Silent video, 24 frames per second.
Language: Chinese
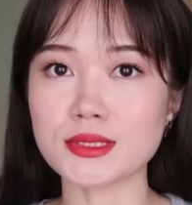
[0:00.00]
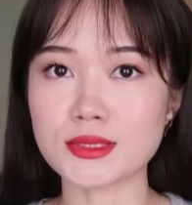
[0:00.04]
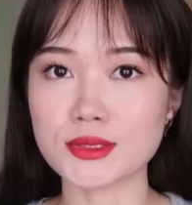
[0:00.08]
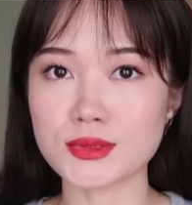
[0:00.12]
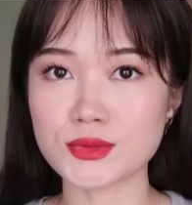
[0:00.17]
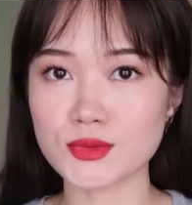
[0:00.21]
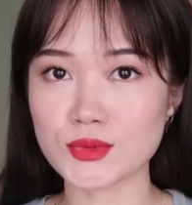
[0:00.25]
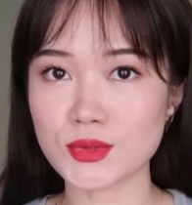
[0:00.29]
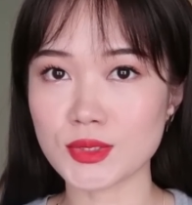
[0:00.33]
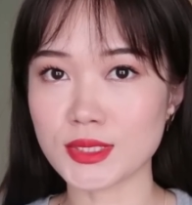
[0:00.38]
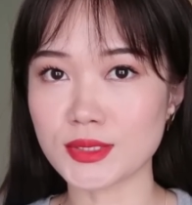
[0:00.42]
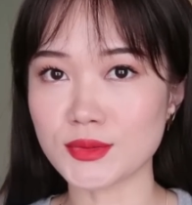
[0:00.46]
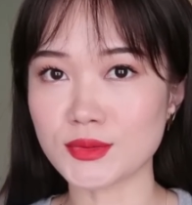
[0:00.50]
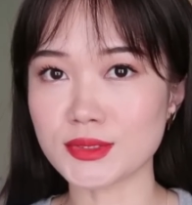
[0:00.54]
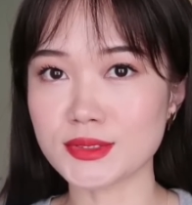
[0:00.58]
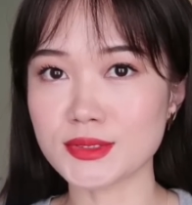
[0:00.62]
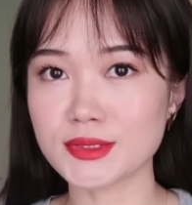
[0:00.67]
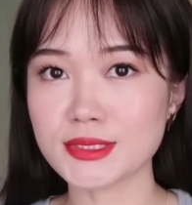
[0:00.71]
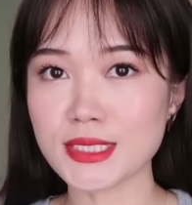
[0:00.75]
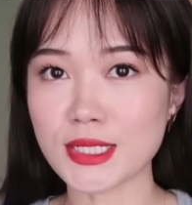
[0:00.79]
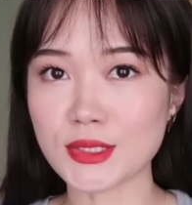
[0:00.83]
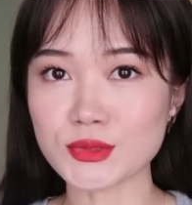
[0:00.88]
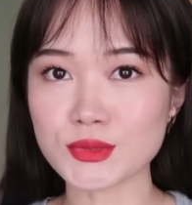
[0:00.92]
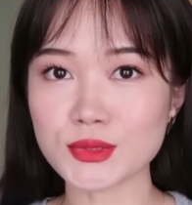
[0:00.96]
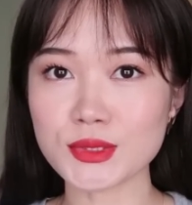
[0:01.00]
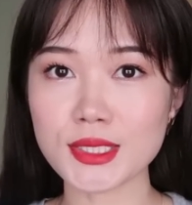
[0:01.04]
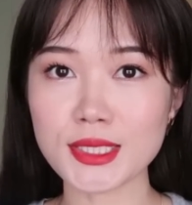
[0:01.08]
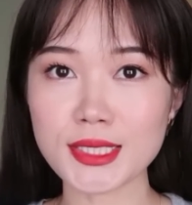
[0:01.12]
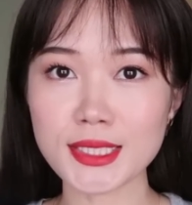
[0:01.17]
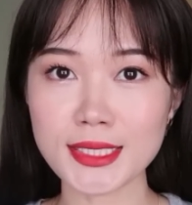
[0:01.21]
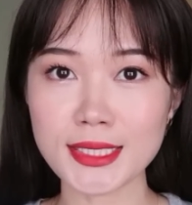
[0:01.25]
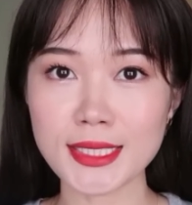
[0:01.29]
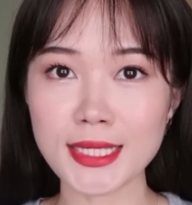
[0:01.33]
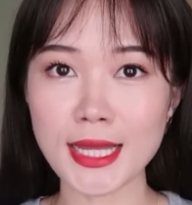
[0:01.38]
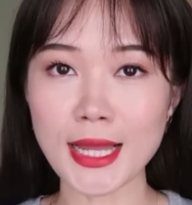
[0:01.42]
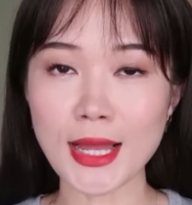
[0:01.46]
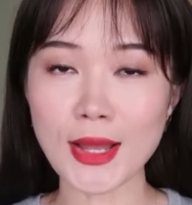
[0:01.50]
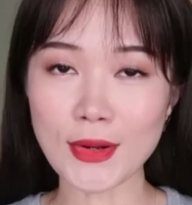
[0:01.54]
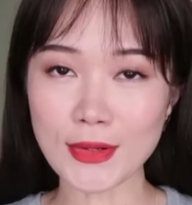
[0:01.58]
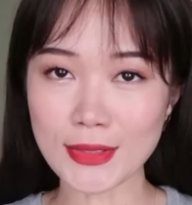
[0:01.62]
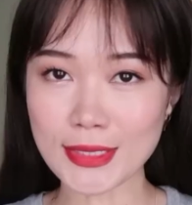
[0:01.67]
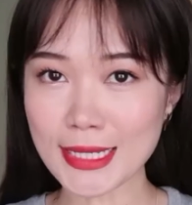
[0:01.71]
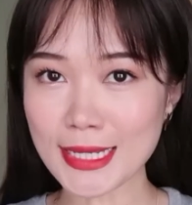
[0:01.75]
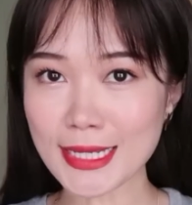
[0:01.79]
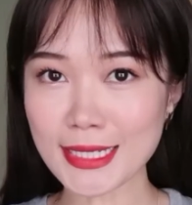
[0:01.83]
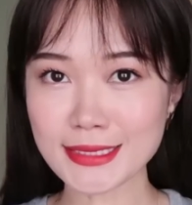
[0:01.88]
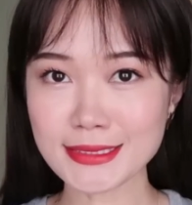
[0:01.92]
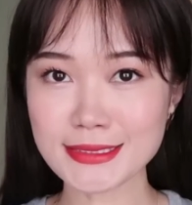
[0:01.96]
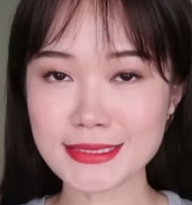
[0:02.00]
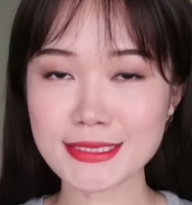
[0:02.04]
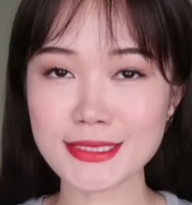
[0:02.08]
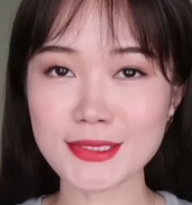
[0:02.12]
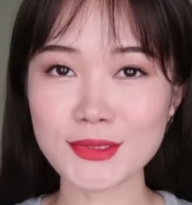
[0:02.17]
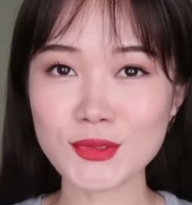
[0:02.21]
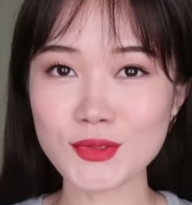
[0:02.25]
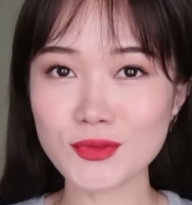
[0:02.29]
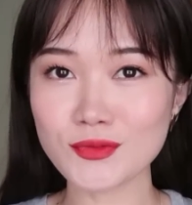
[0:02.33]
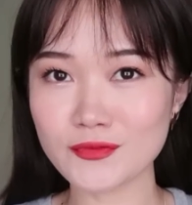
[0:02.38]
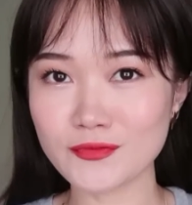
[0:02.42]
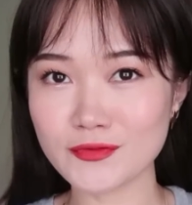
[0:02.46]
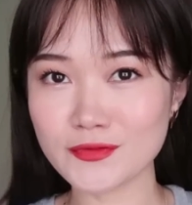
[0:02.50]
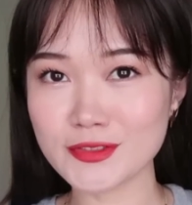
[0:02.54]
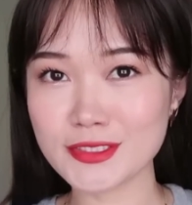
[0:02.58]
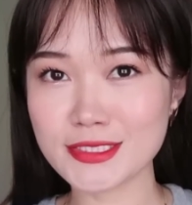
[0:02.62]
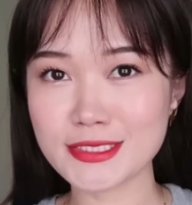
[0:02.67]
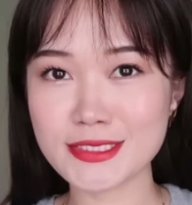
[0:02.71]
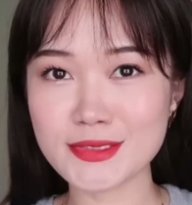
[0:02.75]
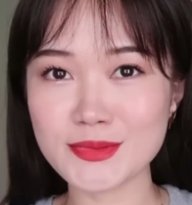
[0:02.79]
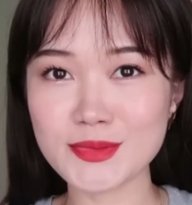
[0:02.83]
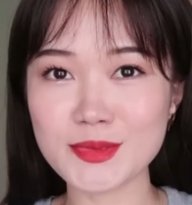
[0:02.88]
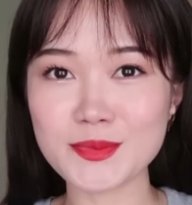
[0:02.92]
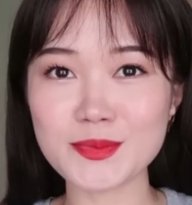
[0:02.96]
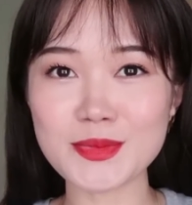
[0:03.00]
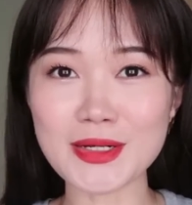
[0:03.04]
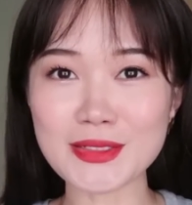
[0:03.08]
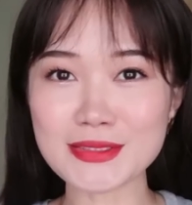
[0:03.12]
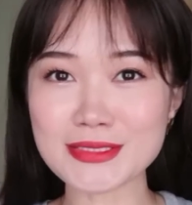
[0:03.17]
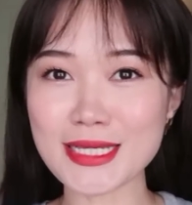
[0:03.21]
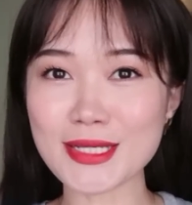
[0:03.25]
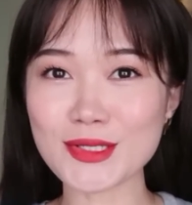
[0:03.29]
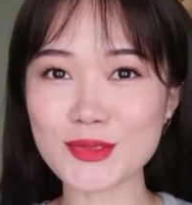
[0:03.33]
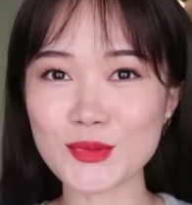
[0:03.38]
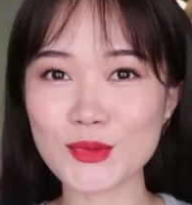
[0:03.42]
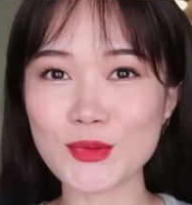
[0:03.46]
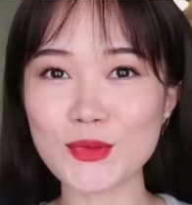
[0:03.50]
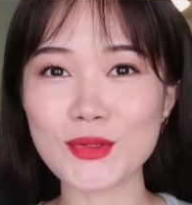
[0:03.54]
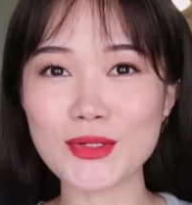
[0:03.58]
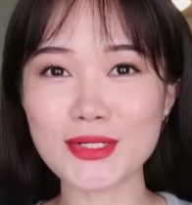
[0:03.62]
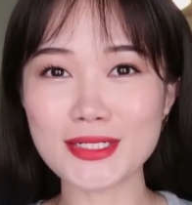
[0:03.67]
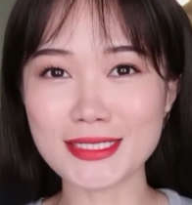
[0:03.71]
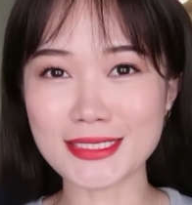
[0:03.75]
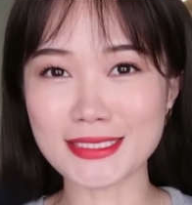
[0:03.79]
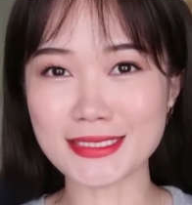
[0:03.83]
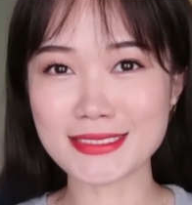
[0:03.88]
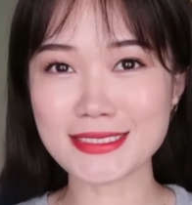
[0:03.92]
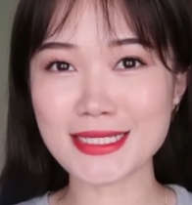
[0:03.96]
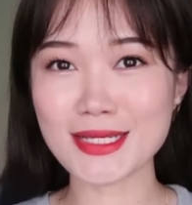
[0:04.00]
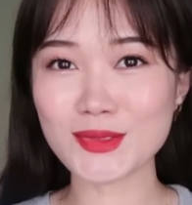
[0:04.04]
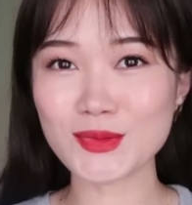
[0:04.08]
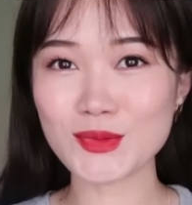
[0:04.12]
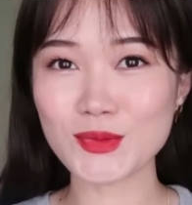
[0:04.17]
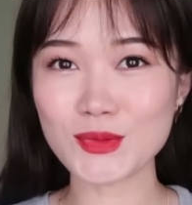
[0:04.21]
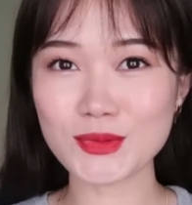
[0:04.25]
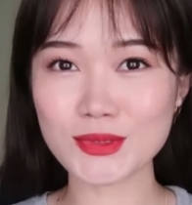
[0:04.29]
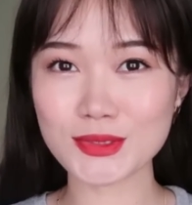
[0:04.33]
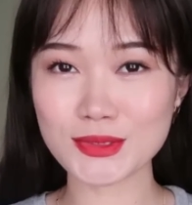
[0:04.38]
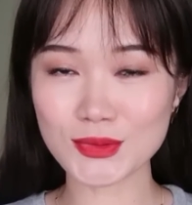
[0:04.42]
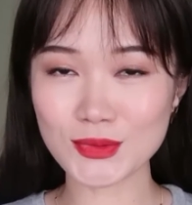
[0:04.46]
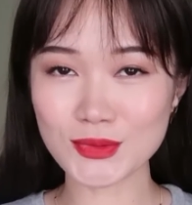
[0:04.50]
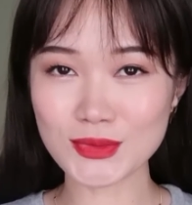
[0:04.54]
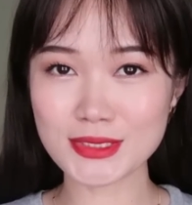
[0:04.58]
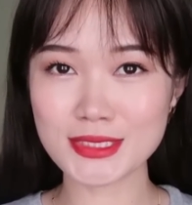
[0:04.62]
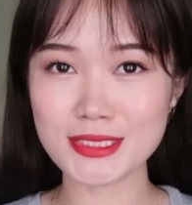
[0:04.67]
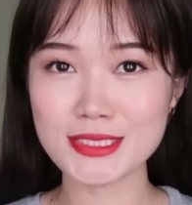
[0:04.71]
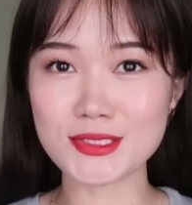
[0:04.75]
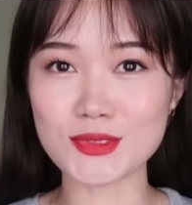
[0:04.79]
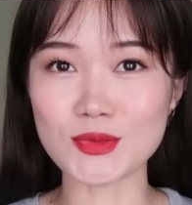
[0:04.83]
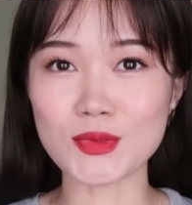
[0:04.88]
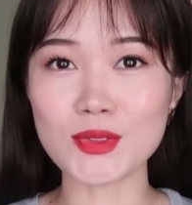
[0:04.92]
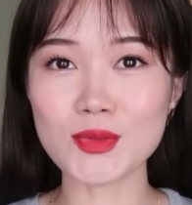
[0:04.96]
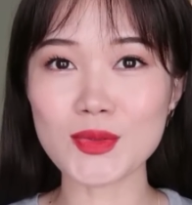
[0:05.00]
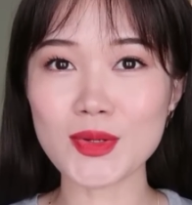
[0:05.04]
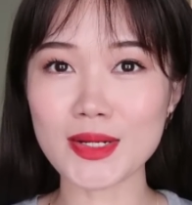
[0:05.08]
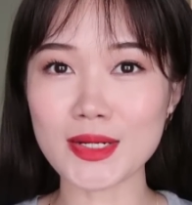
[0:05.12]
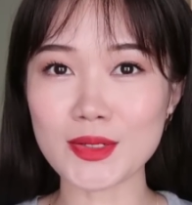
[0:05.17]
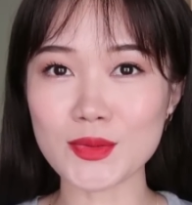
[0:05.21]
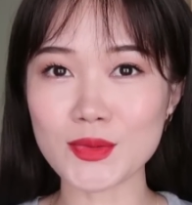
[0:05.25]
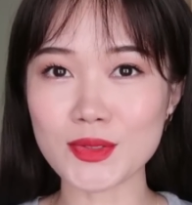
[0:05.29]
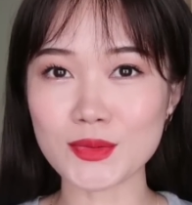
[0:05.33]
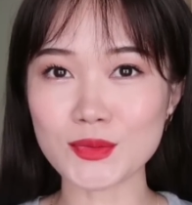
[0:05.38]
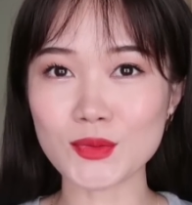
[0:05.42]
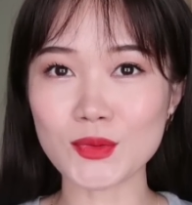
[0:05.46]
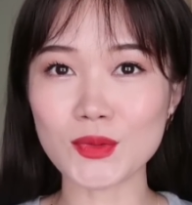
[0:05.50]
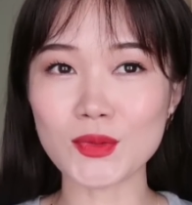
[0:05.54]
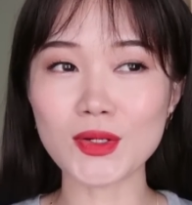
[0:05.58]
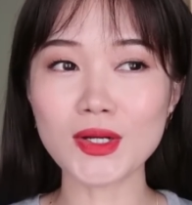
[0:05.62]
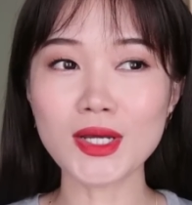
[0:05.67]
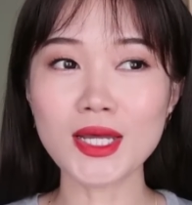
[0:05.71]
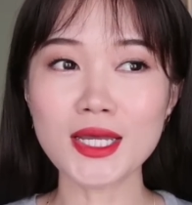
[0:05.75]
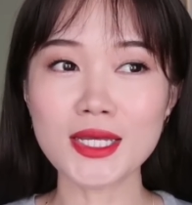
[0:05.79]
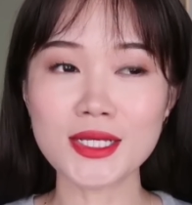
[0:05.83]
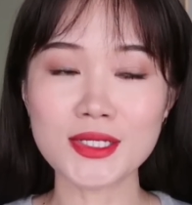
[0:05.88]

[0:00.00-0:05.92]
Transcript: 所以我就想说，好啦，这个护肤的视频不要再拖了，再拖东西只会越来越多，